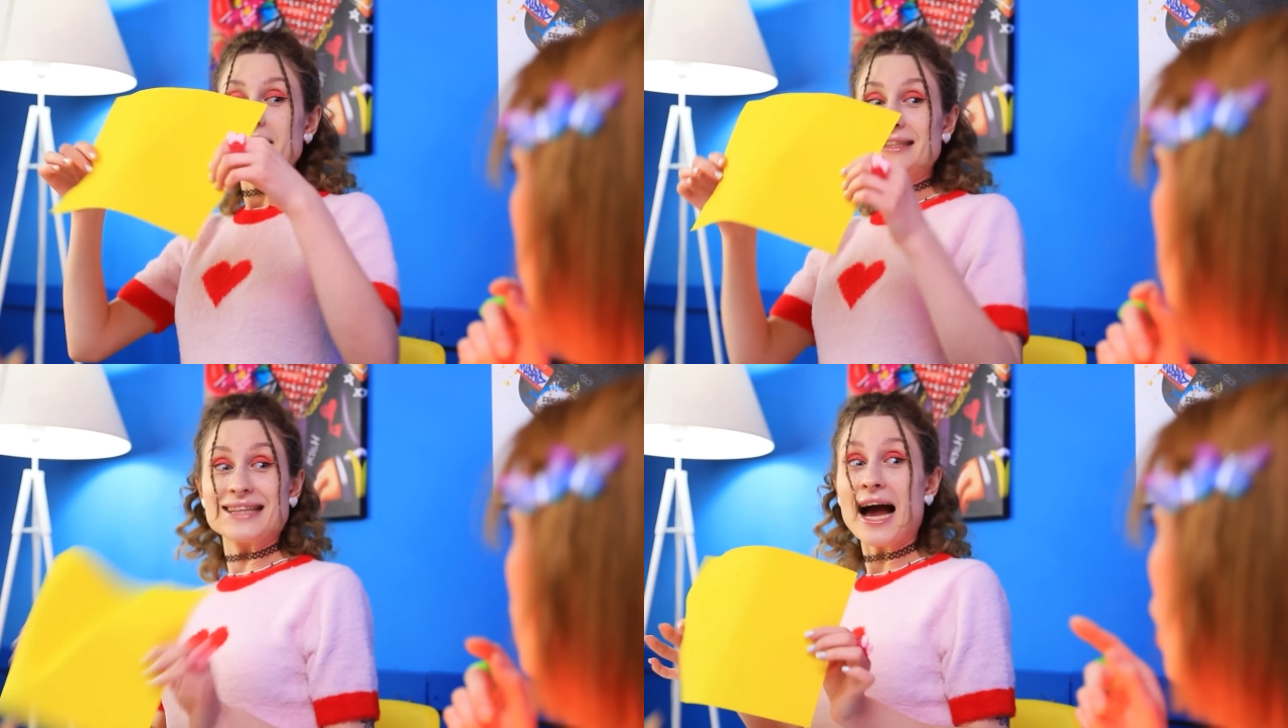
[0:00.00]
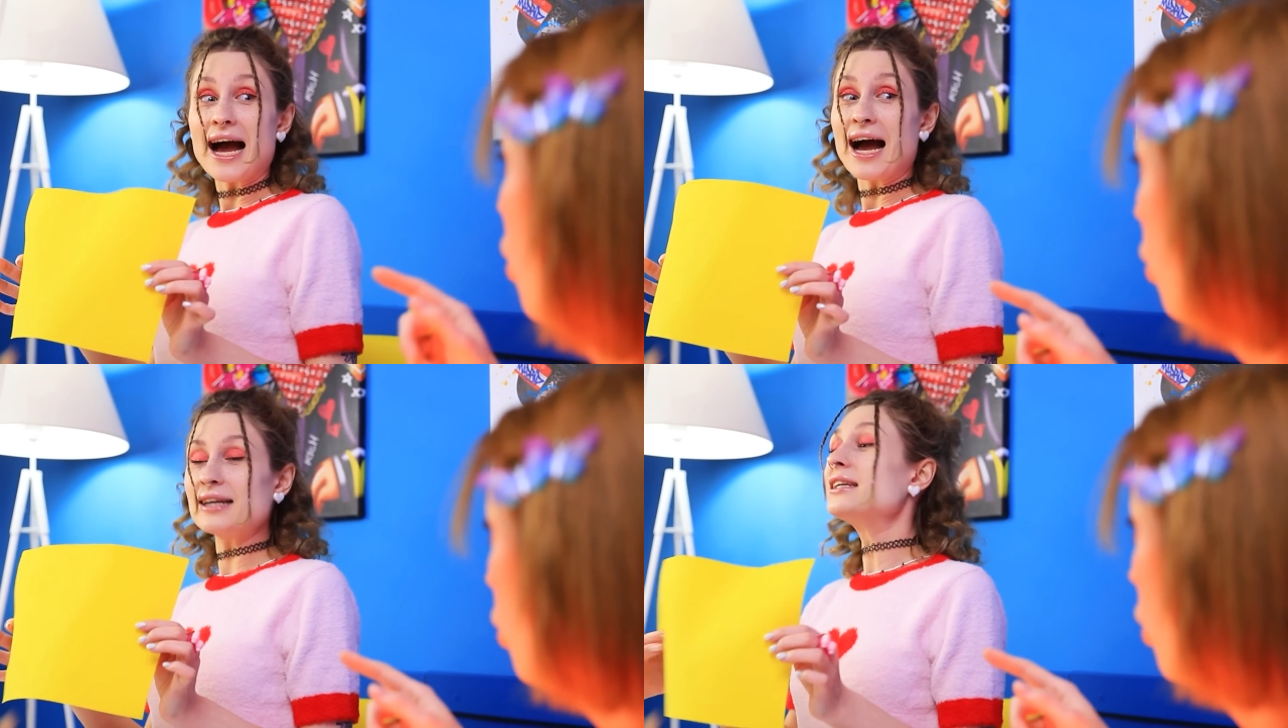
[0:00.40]
लेकिन पहले
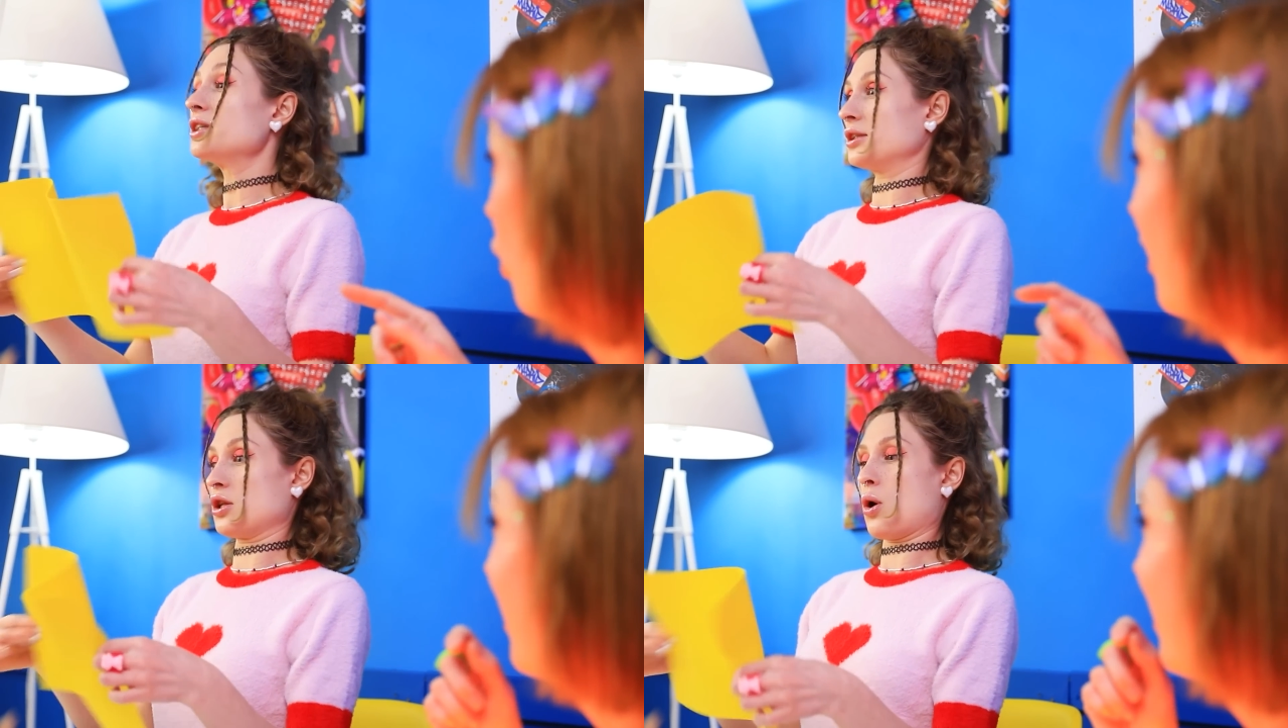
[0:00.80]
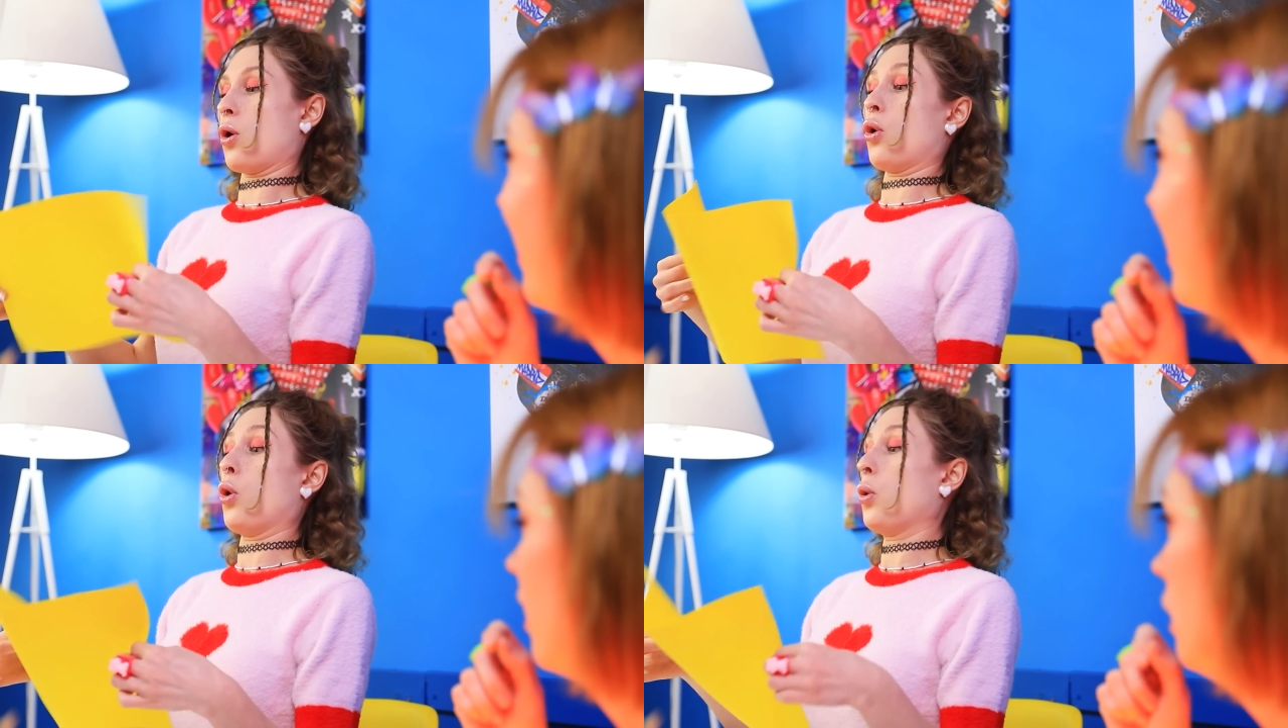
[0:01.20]
टैमरन
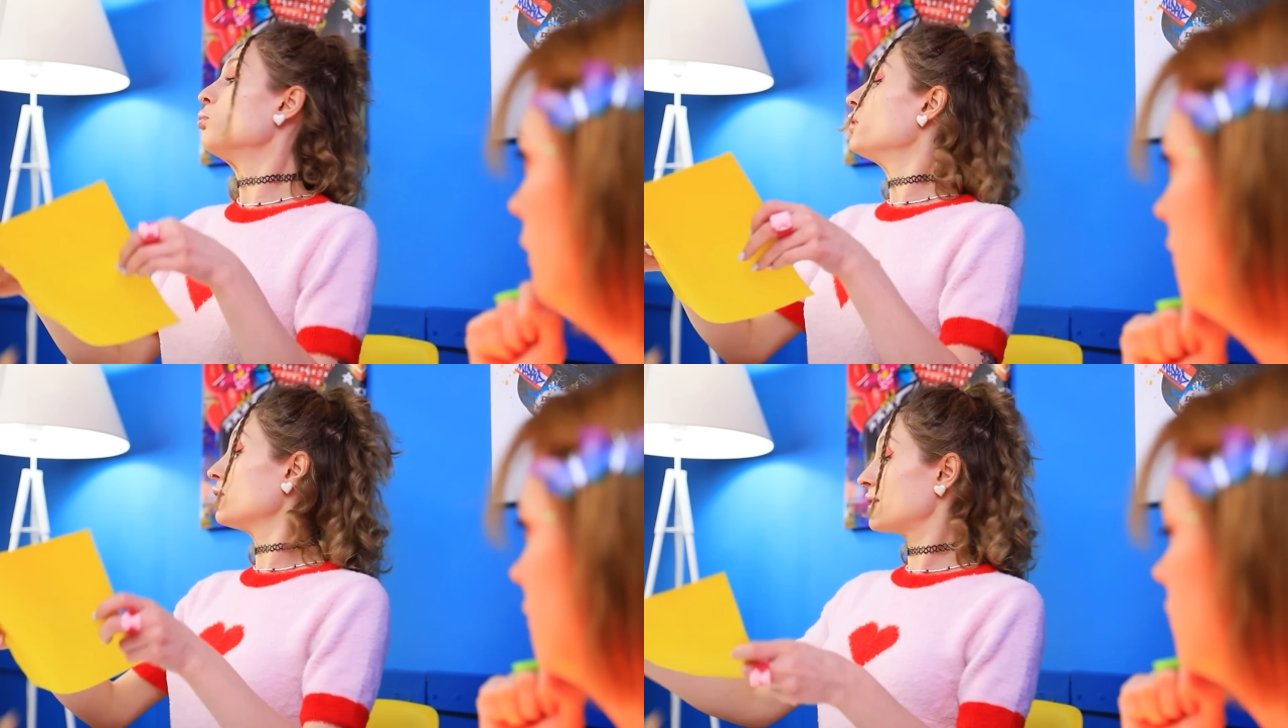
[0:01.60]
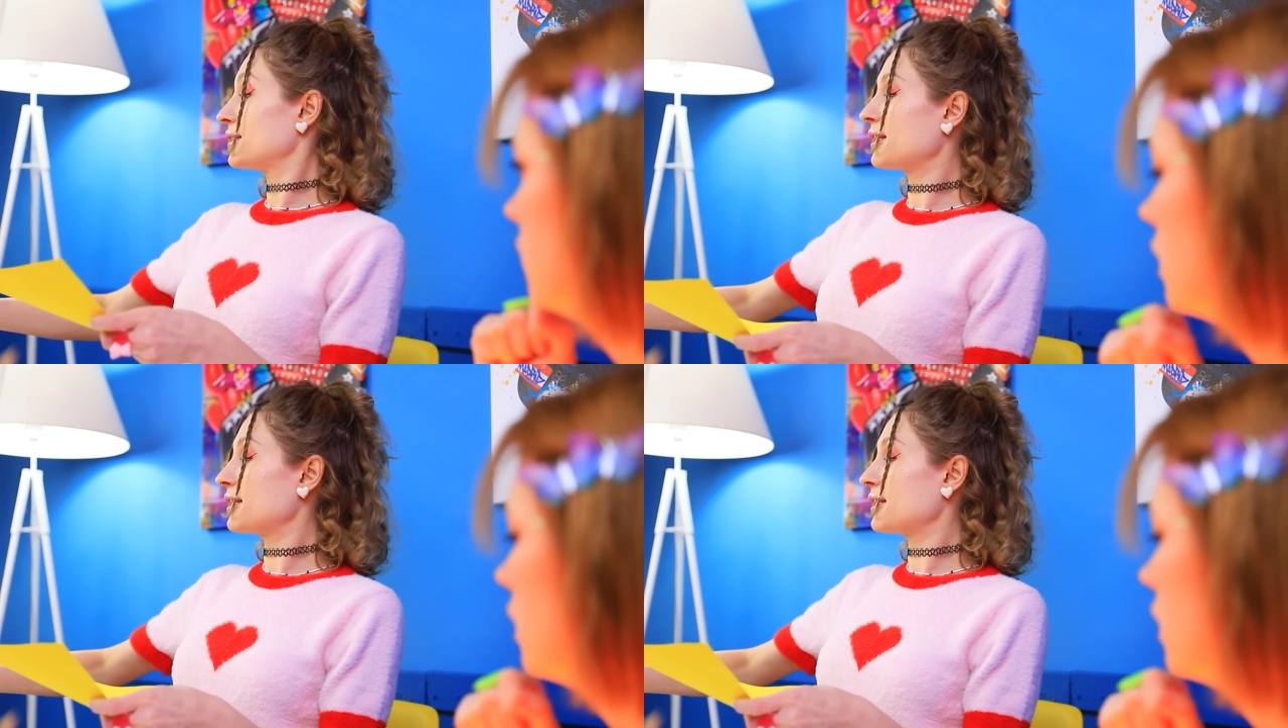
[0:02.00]
येलो